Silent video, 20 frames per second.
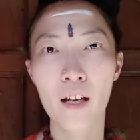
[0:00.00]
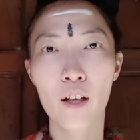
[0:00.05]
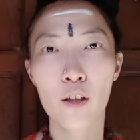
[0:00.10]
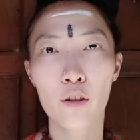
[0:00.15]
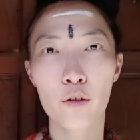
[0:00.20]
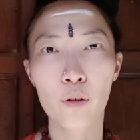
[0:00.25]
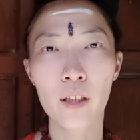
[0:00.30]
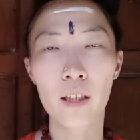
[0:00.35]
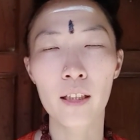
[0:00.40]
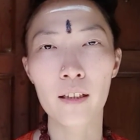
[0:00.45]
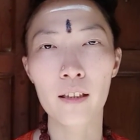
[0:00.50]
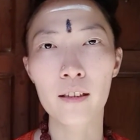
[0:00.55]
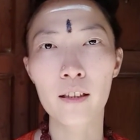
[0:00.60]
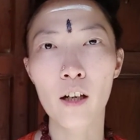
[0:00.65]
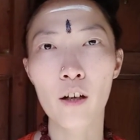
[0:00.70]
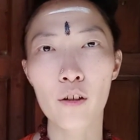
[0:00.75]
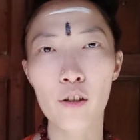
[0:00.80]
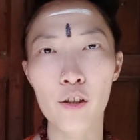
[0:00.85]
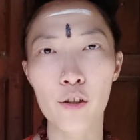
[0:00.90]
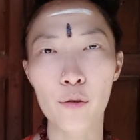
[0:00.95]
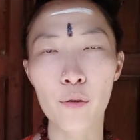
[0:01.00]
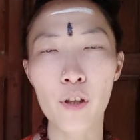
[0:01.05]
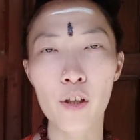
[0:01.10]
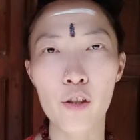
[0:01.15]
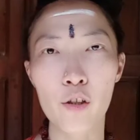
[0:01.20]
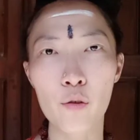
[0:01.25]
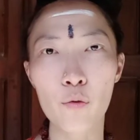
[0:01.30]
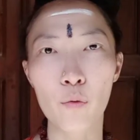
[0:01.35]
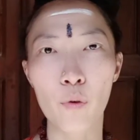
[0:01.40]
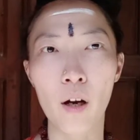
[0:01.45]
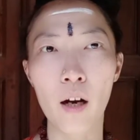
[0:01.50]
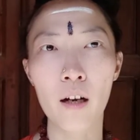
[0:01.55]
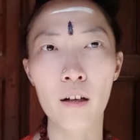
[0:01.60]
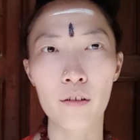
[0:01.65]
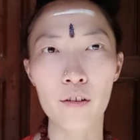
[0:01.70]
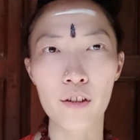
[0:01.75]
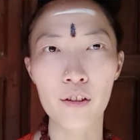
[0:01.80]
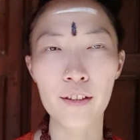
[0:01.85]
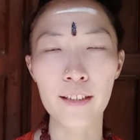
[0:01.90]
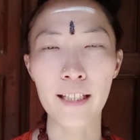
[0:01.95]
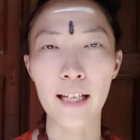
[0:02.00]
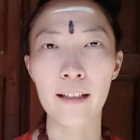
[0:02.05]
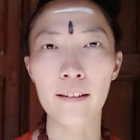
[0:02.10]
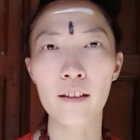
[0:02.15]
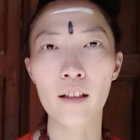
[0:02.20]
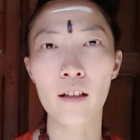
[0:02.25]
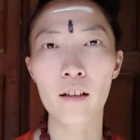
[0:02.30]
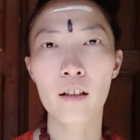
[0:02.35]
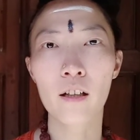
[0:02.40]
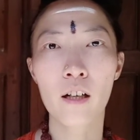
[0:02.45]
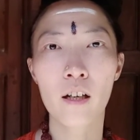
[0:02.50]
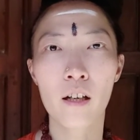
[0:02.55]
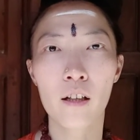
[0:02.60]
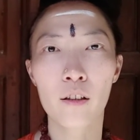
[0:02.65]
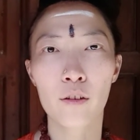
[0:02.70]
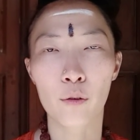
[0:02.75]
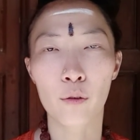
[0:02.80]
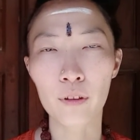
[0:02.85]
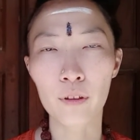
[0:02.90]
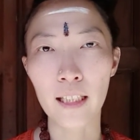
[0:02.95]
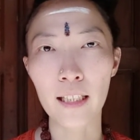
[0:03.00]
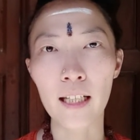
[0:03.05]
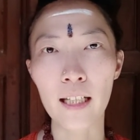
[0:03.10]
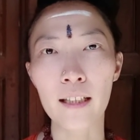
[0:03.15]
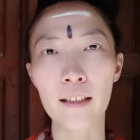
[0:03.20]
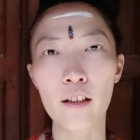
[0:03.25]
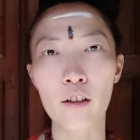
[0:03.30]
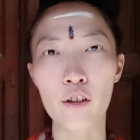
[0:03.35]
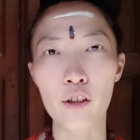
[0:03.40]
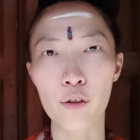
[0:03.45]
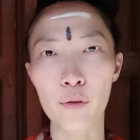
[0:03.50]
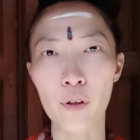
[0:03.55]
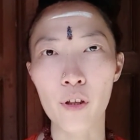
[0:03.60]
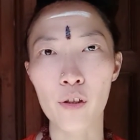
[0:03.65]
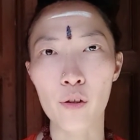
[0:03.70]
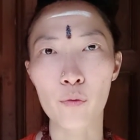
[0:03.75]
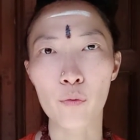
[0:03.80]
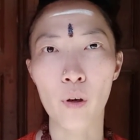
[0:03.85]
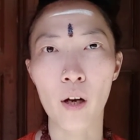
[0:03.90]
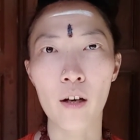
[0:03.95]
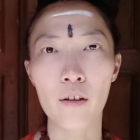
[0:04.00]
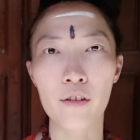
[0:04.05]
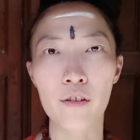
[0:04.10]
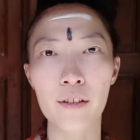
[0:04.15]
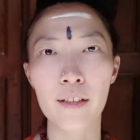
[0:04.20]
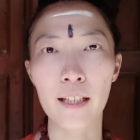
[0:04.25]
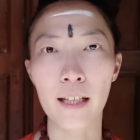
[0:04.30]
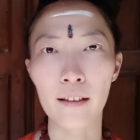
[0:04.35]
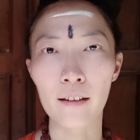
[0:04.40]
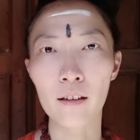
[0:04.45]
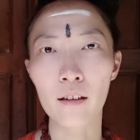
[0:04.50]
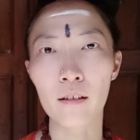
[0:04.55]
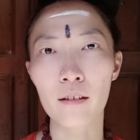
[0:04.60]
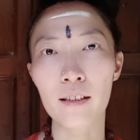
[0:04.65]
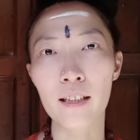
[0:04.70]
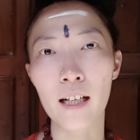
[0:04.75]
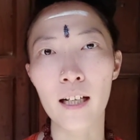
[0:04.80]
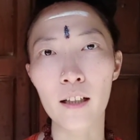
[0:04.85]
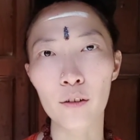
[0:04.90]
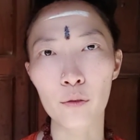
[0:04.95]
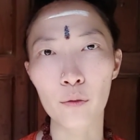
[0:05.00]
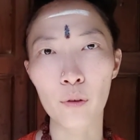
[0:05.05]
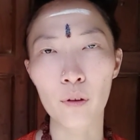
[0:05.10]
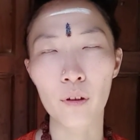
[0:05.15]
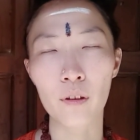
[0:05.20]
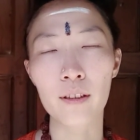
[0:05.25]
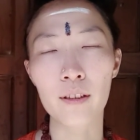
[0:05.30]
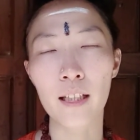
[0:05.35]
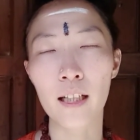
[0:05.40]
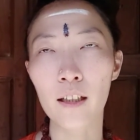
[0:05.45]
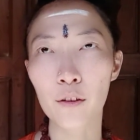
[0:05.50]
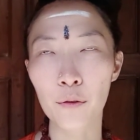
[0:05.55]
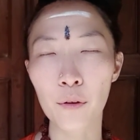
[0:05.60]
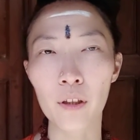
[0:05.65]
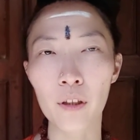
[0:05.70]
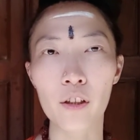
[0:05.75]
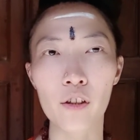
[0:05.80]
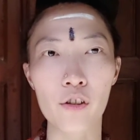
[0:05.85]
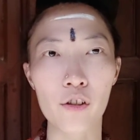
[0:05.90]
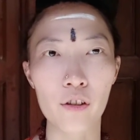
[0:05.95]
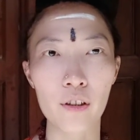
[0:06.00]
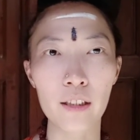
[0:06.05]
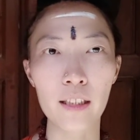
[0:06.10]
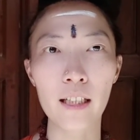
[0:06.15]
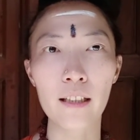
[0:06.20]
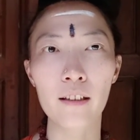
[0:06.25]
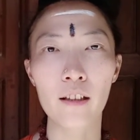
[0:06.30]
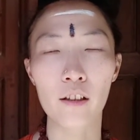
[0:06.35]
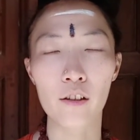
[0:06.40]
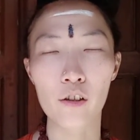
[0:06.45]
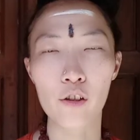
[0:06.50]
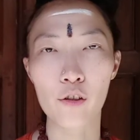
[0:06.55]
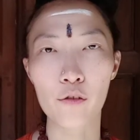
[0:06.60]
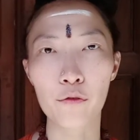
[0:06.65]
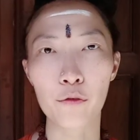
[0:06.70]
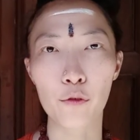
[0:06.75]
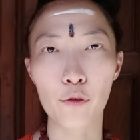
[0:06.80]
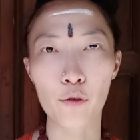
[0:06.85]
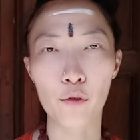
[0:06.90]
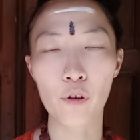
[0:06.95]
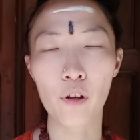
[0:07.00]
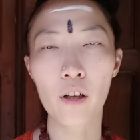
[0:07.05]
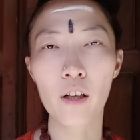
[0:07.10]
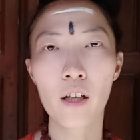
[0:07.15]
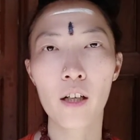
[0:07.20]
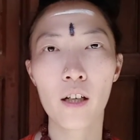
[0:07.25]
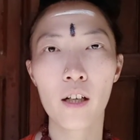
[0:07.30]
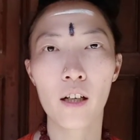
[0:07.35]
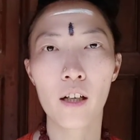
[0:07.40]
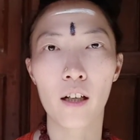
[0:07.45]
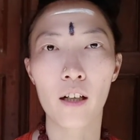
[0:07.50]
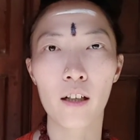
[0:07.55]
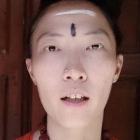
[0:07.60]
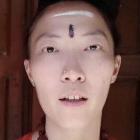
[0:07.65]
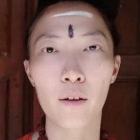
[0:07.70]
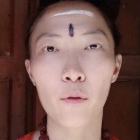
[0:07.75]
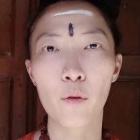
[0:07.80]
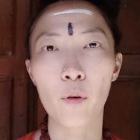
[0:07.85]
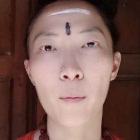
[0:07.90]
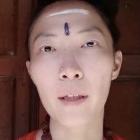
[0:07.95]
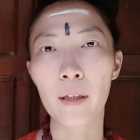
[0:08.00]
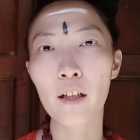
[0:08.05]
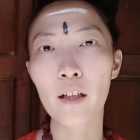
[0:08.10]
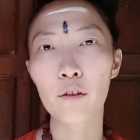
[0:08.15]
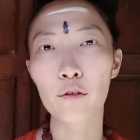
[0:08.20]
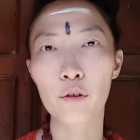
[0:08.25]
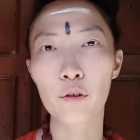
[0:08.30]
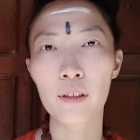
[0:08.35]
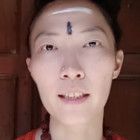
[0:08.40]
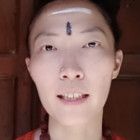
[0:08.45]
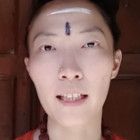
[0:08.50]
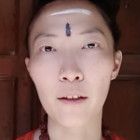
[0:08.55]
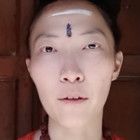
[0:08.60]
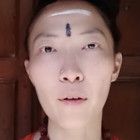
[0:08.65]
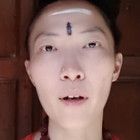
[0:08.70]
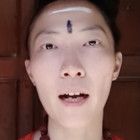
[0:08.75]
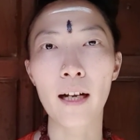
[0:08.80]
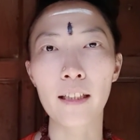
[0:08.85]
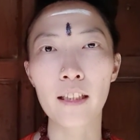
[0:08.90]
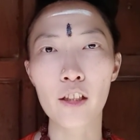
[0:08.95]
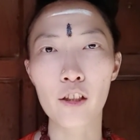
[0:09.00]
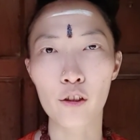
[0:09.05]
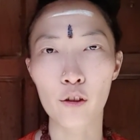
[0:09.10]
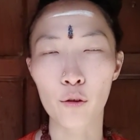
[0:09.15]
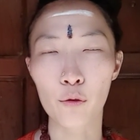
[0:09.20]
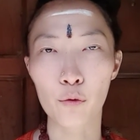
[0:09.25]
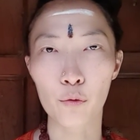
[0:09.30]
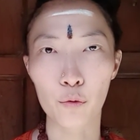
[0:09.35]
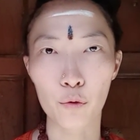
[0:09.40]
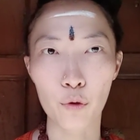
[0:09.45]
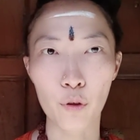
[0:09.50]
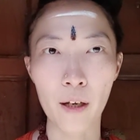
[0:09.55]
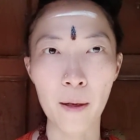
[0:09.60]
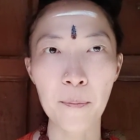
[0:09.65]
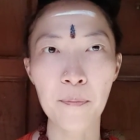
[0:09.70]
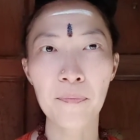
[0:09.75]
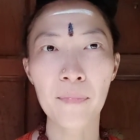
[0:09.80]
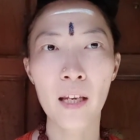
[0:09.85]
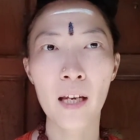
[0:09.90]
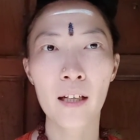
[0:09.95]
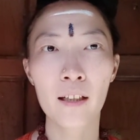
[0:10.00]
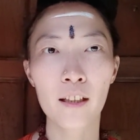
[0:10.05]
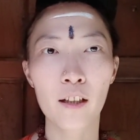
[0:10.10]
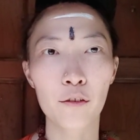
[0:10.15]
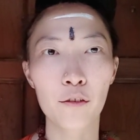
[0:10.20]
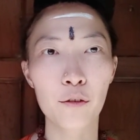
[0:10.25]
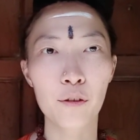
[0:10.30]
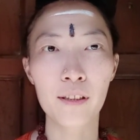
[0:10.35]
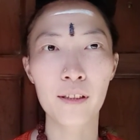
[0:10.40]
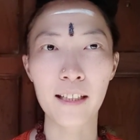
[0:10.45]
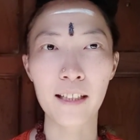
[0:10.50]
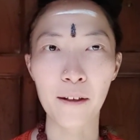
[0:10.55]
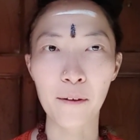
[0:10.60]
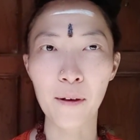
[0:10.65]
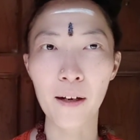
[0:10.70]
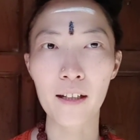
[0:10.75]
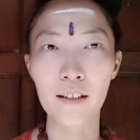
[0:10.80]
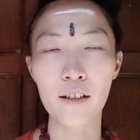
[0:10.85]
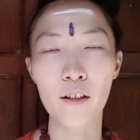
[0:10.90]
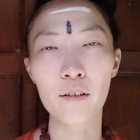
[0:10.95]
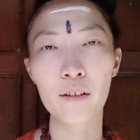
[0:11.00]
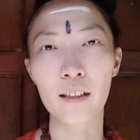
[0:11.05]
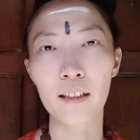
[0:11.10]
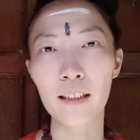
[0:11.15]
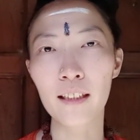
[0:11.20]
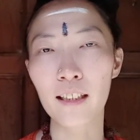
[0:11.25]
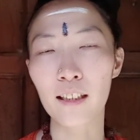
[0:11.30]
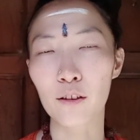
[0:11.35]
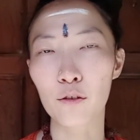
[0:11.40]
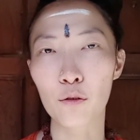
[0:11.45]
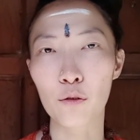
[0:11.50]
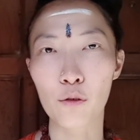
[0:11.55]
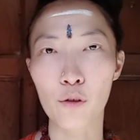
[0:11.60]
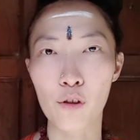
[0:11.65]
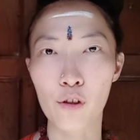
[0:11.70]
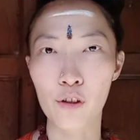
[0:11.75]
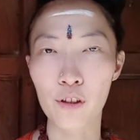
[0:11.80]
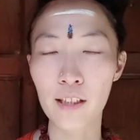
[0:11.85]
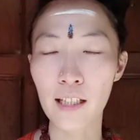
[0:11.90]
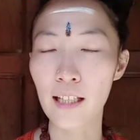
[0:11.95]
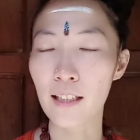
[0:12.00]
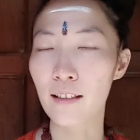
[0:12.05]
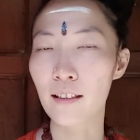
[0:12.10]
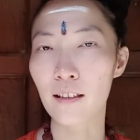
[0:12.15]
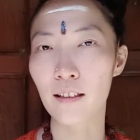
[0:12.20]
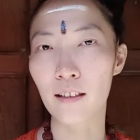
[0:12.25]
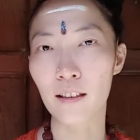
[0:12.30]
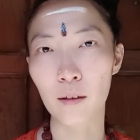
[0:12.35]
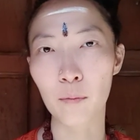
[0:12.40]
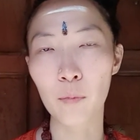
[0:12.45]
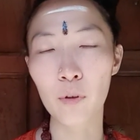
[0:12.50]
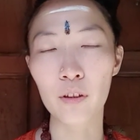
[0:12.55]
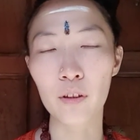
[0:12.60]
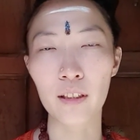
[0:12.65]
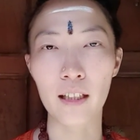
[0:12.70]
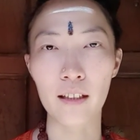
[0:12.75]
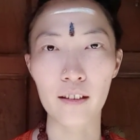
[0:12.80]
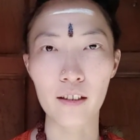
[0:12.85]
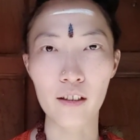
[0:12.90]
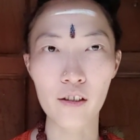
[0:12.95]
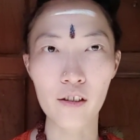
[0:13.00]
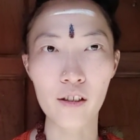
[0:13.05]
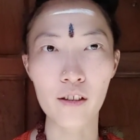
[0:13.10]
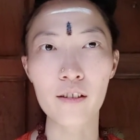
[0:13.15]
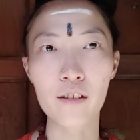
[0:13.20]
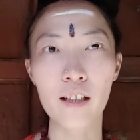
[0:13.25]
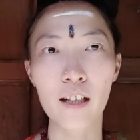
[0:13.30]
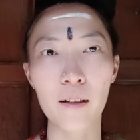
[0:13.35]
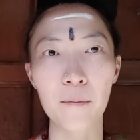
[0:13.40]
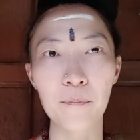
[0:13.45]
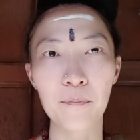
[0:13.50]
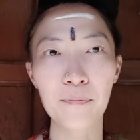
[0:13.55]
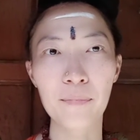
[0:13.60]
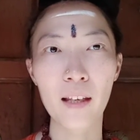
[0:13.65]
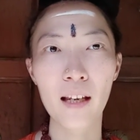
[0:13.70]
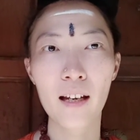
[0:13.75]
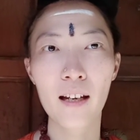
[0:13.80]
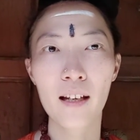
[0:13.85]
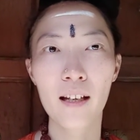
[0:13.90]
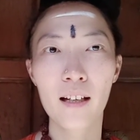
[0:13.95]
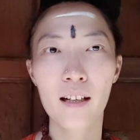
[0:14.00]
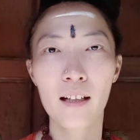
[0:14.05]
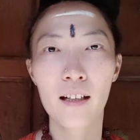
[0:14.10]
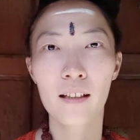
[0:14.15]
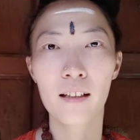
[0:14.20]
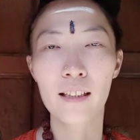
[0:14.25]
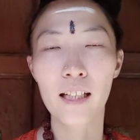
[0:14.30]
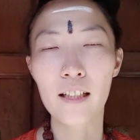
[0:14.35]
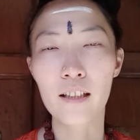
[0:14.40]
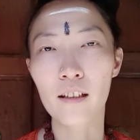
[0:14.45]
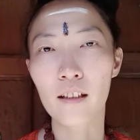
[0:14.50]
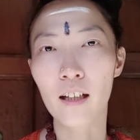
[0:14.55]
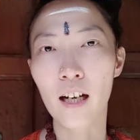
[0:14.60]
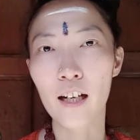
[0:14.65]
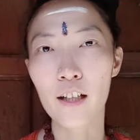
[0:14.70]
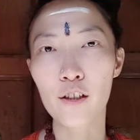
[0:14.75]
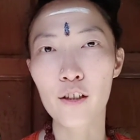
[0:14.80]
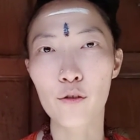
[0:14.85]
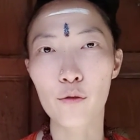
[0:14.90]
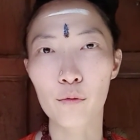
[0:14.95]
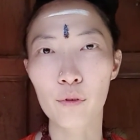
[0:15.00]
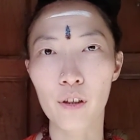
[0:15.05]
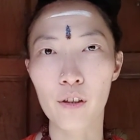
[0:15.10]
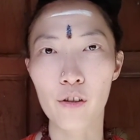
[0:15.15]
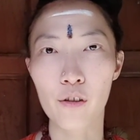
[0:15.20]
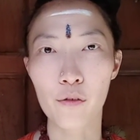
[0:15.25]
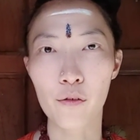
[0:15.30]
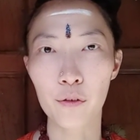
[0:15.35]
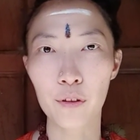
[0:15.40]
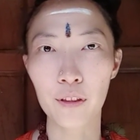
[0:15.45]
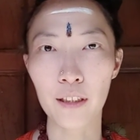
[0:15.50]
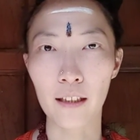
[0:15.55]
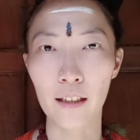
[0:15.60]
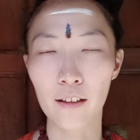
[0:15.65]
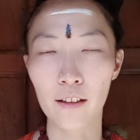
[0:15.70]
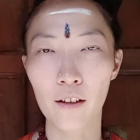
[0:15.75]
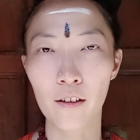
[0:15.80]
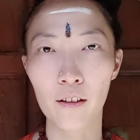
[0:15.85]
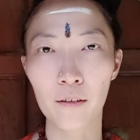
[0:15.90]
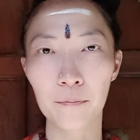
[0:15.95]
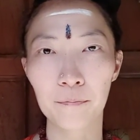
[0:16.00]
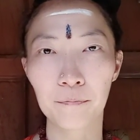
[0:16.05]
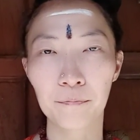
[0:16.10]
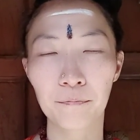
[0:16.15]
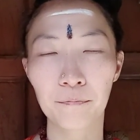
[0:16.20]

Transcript: 所以呢，到十月十五号之前呢，从现在到十月十五号之前的三个多三个月的时间呢，师傅说，啊，我们要去显化意识的主权，要去显化超能力，去实现自己的梦想人生。这样，在这个开示中呢，师傅讲到，